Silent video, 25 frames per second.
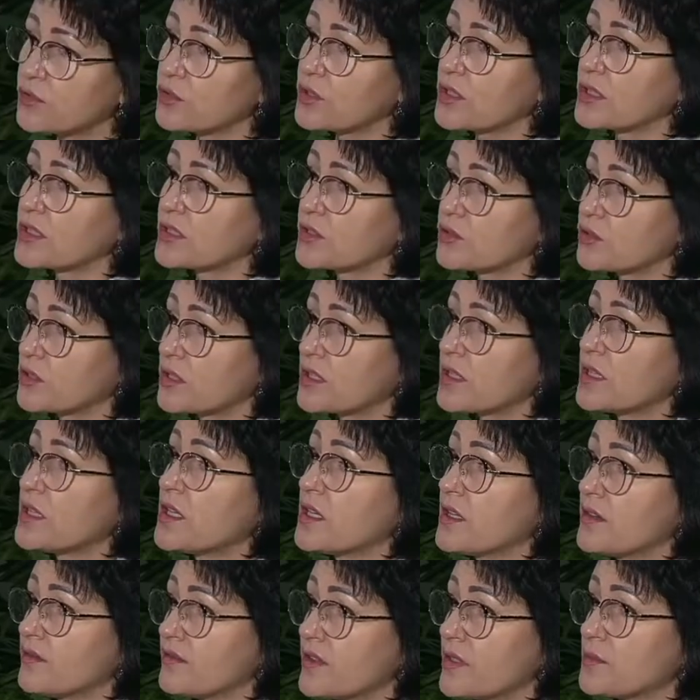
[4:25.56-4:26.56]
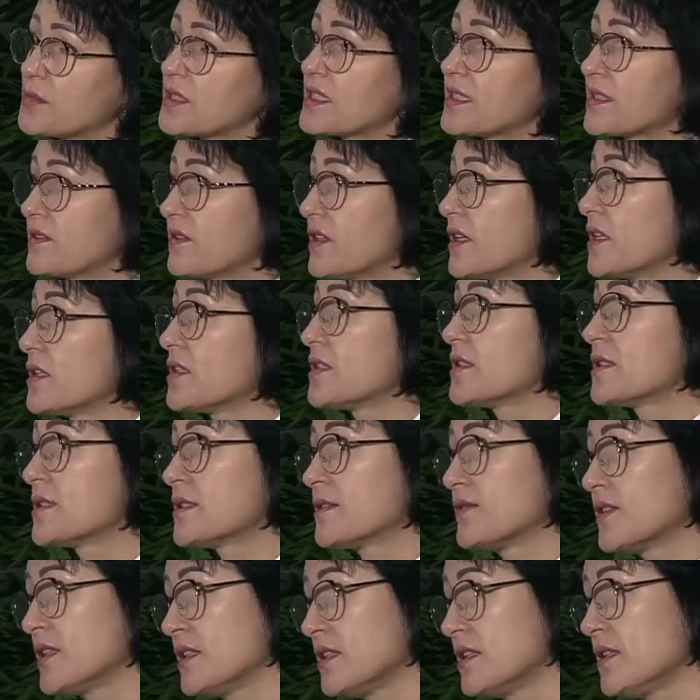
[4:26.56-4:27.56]
которые вам оставляют
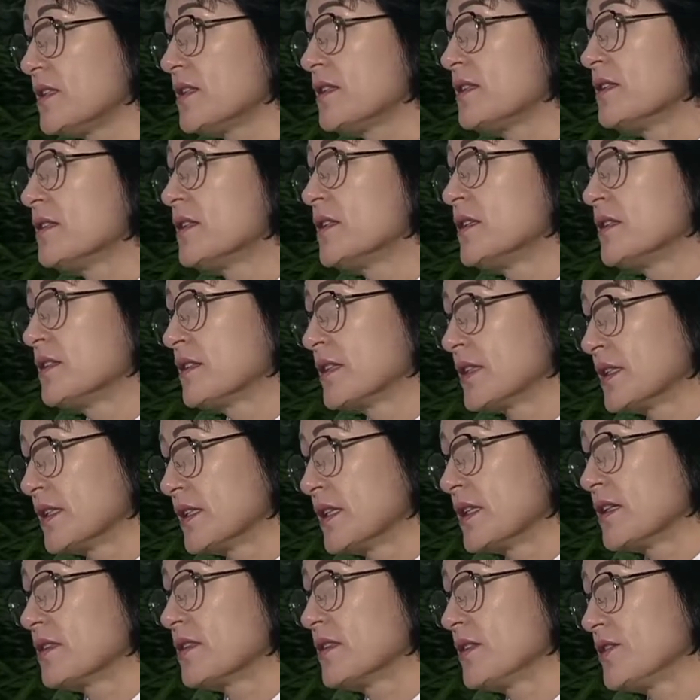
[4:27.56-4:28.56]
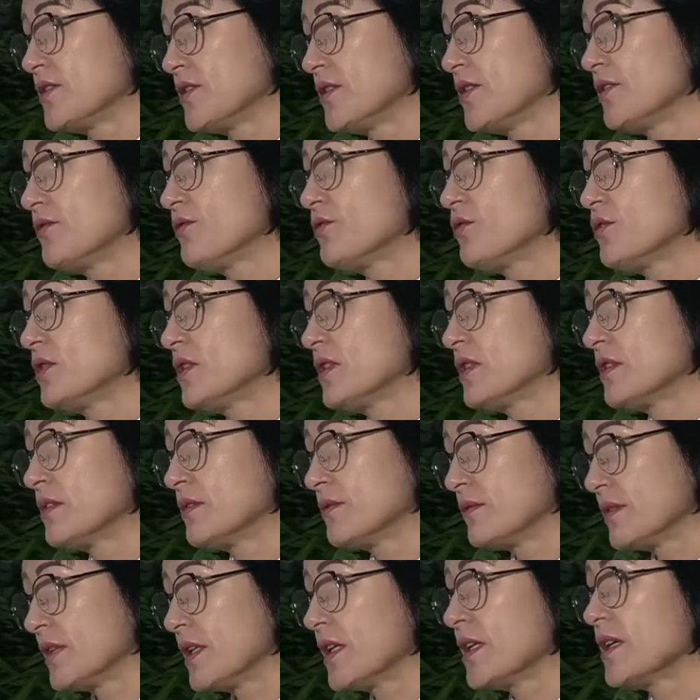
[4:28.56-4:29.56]
свои контактные телефоны
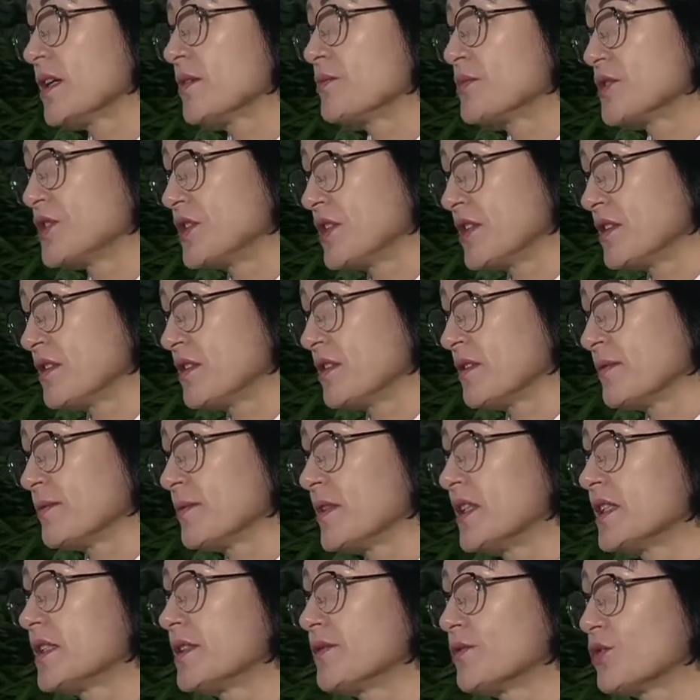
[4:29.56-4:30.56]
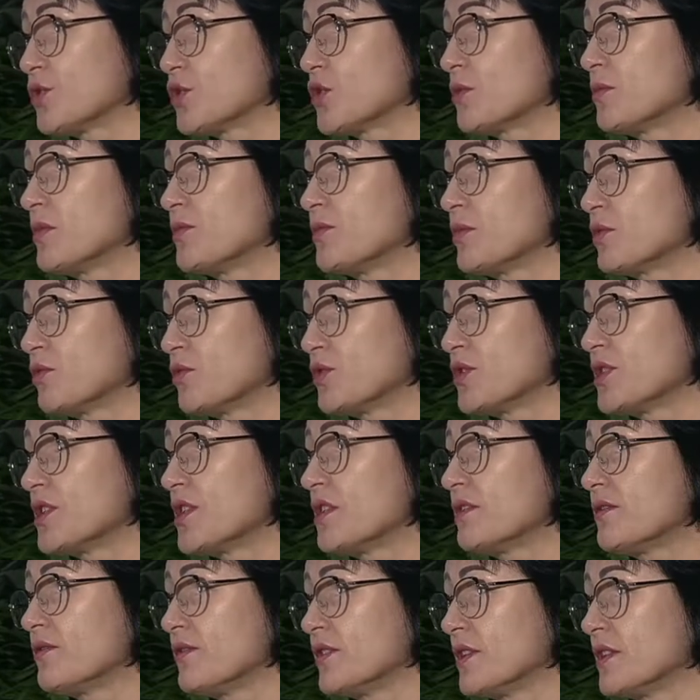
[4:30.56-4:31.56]
для общения, для того, чтобы
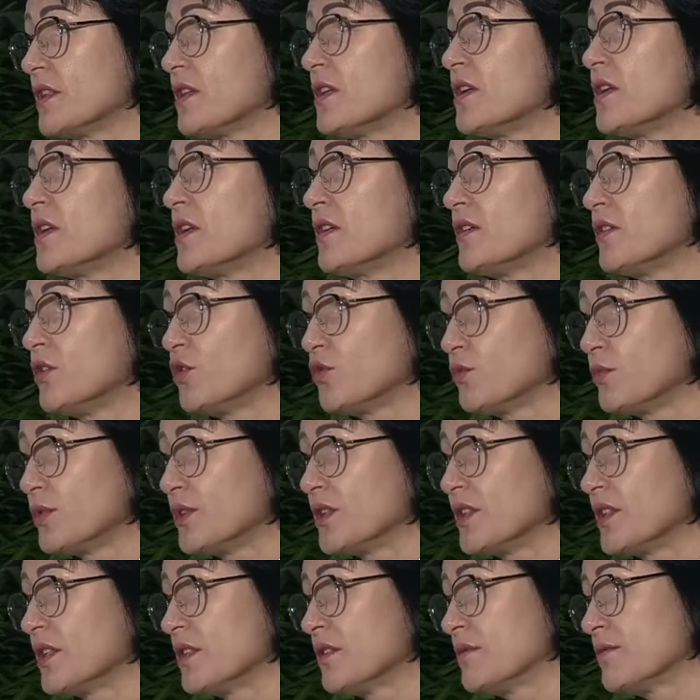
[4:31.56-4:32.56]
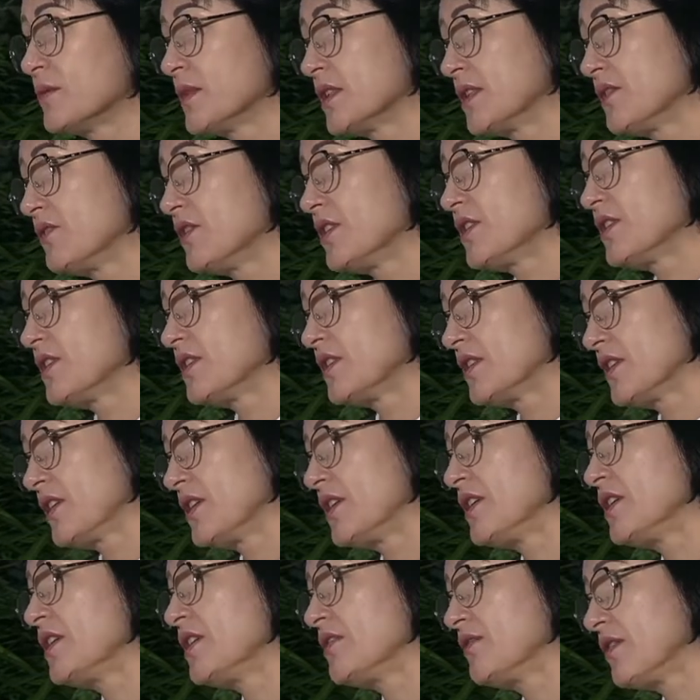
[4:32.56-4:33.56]
получили вы любые ответы на
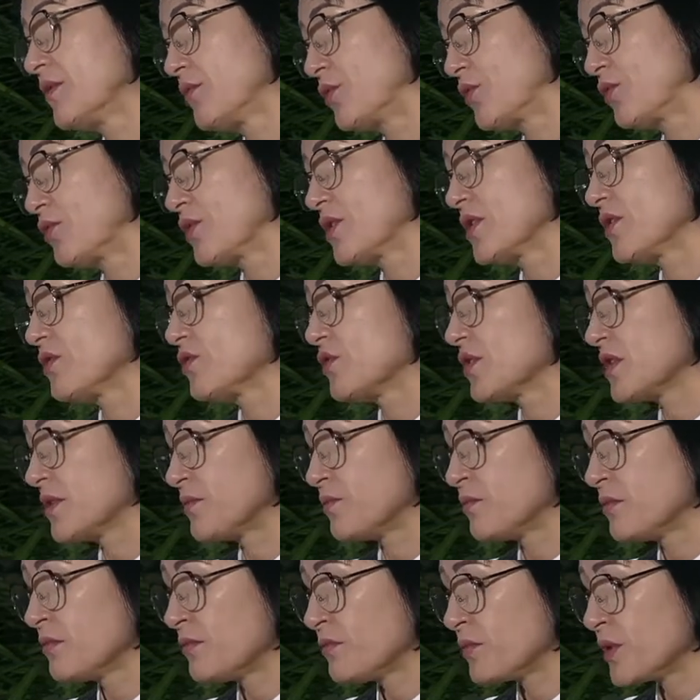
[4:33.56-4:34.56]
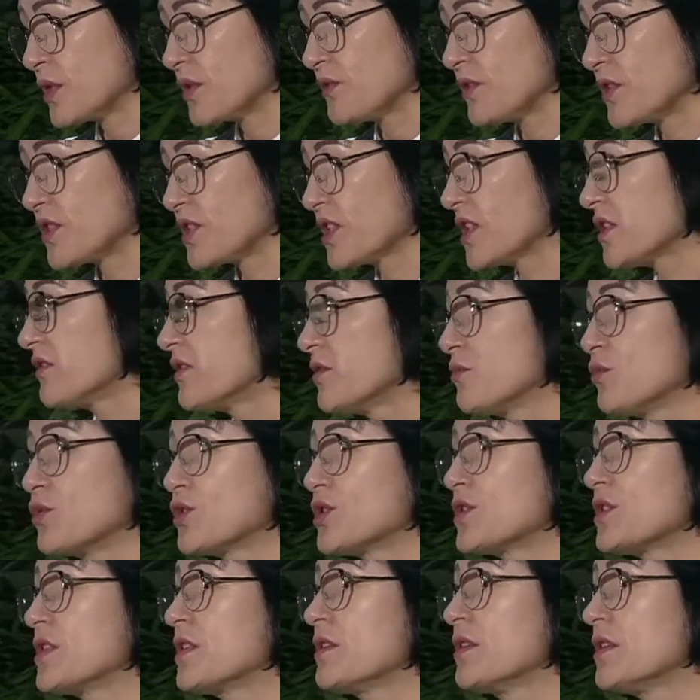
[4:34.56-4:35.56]
их вопросы. То есть первый шаг вы
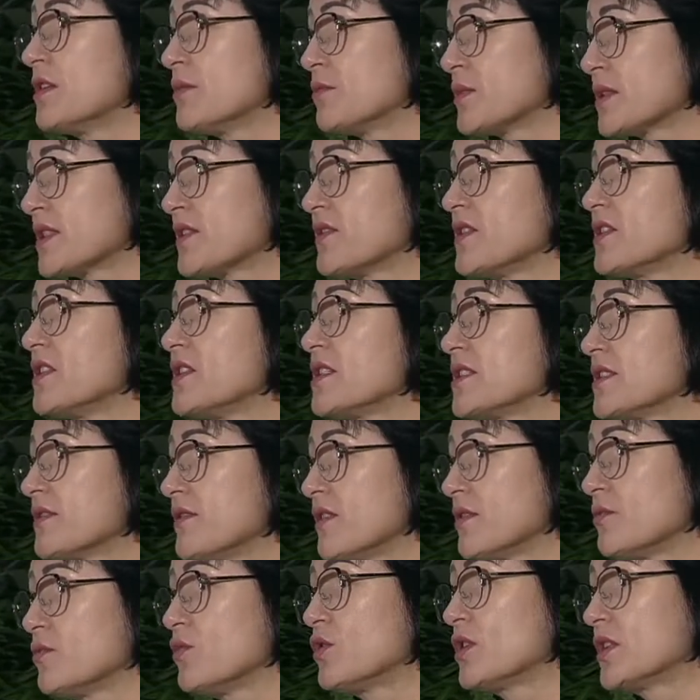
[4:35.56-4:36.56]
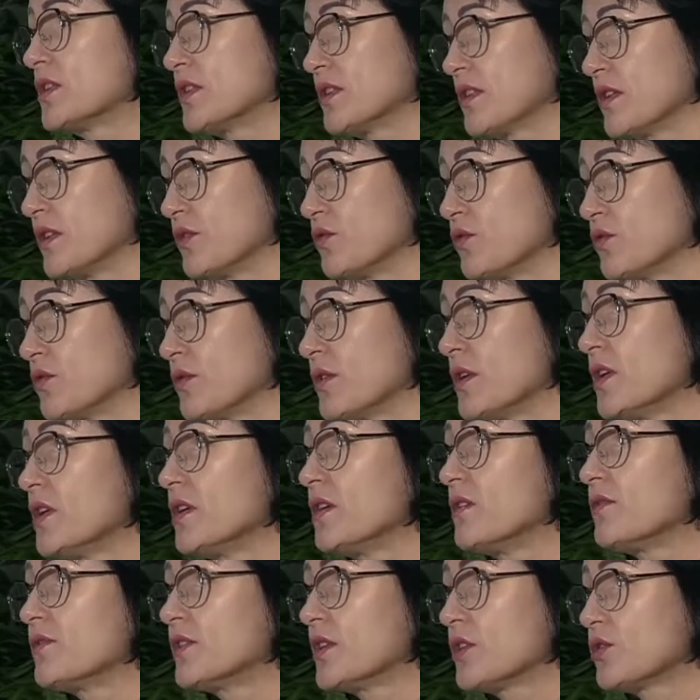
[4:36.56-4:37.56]
можете позвонить своему контролеру.
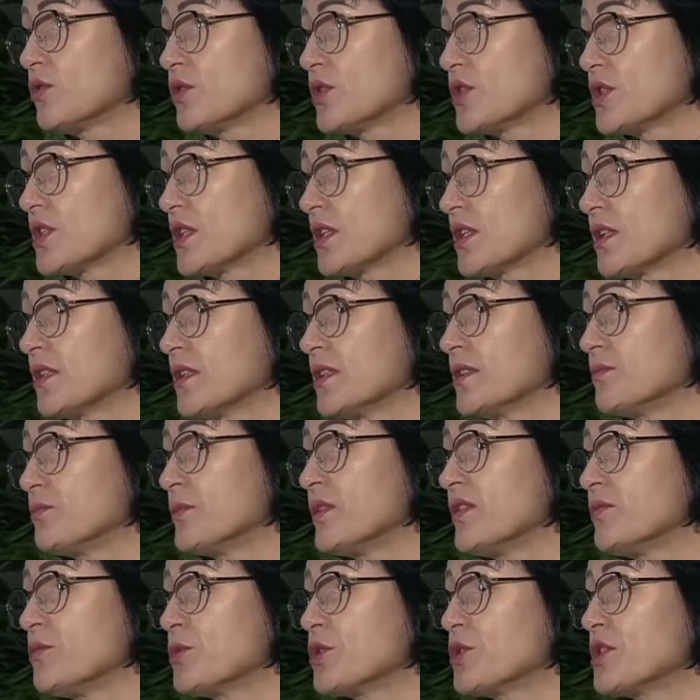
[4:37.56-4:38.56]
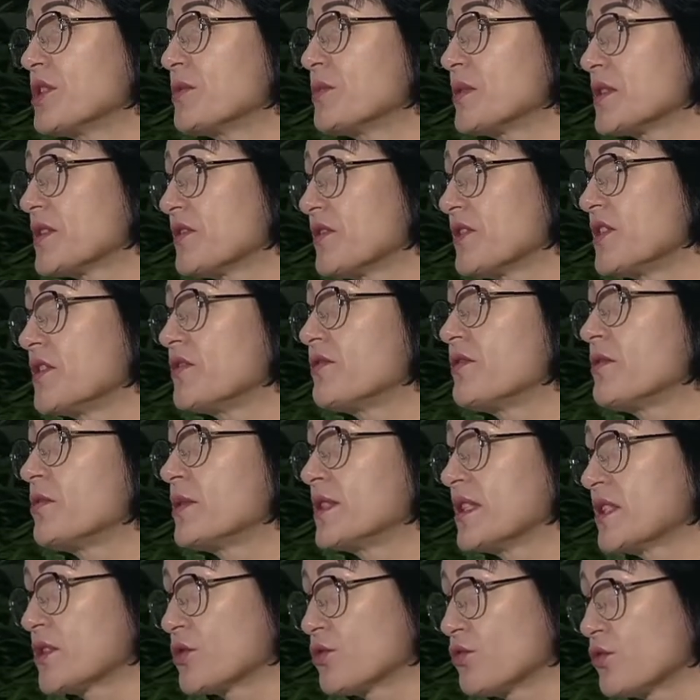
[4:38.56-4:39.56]
Второй шаг. Вы можете позвонить в
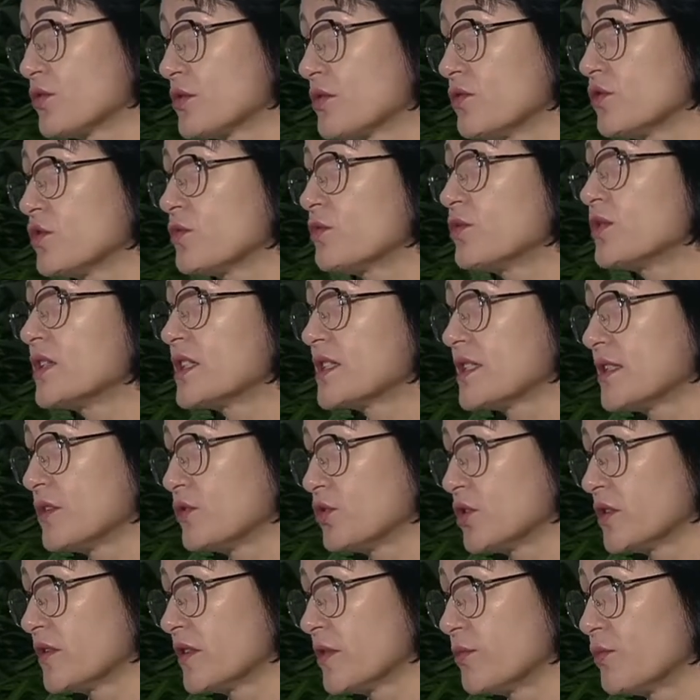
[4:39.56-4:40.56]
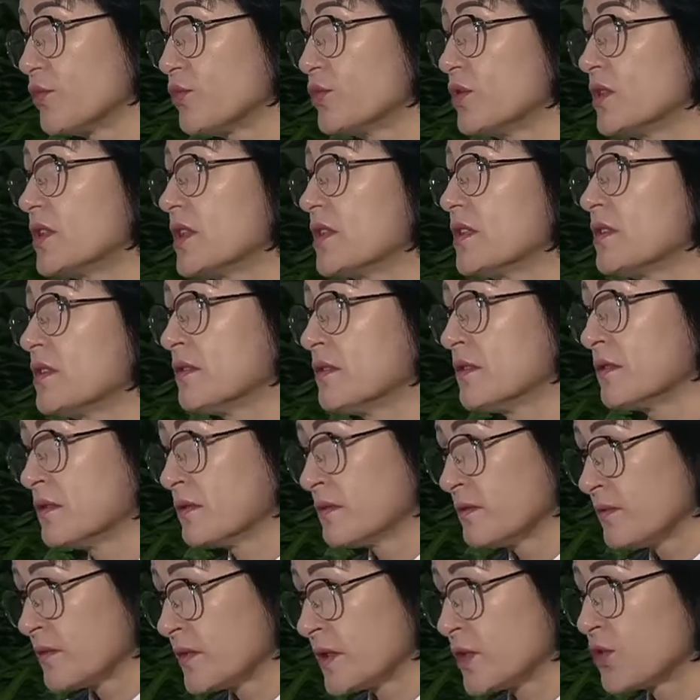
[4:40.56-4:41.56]
абонентскую службу населенного пункта,
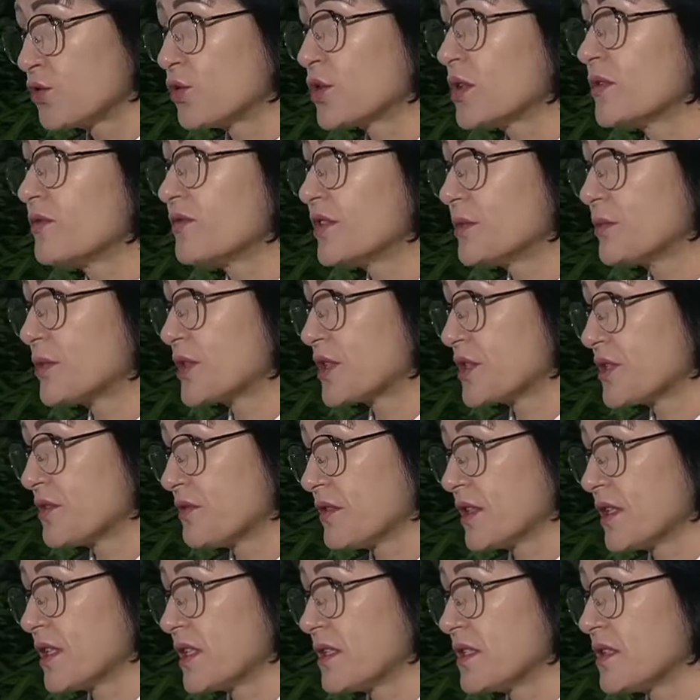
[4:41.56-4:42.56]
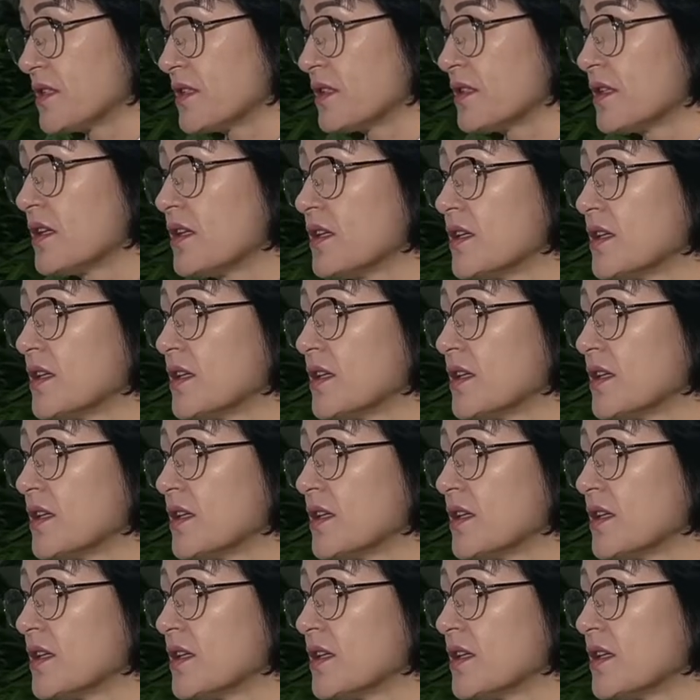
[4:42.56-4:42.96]
в котором вы проживаете.